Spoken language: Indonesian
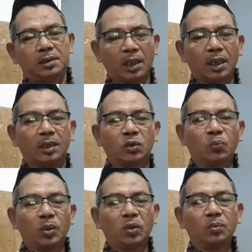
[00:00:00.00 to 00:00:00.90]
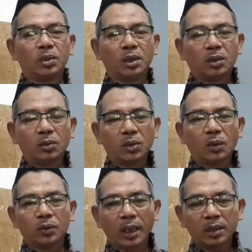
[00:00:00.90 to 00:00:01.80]
yang itu belum tentu
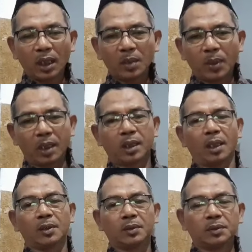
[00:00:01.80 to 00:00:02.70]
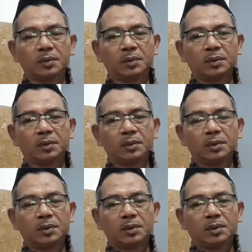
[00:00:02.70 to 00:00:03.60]
konteksnya ibadah.
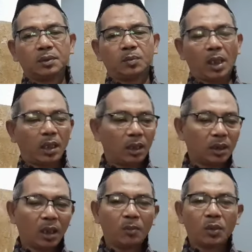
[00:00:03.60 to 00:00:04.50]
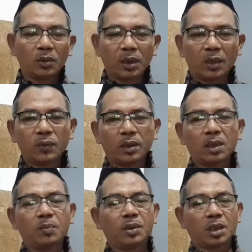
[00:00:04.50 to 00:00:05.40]
Bahkan dalam konteks
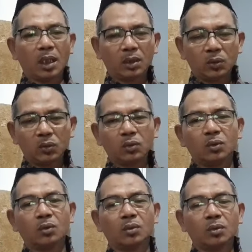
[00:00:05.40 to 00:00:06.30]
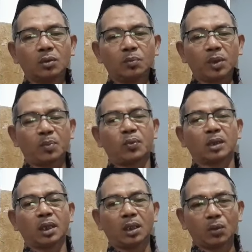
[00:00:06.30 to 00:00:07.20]
fikih bisa itu
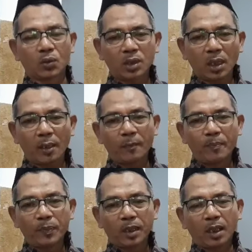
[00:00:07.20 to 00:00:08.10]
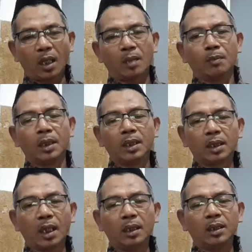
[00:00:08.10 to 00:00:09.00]
perbuatan dosa karena
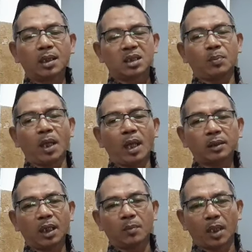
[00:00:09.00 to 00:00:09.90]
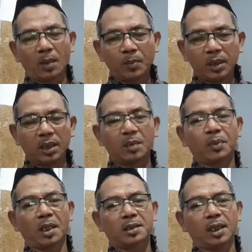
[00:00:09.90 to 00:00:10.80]
mengingkari kesepakatan para pendiri
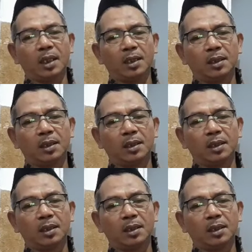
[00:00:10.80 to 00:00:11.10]
bangsa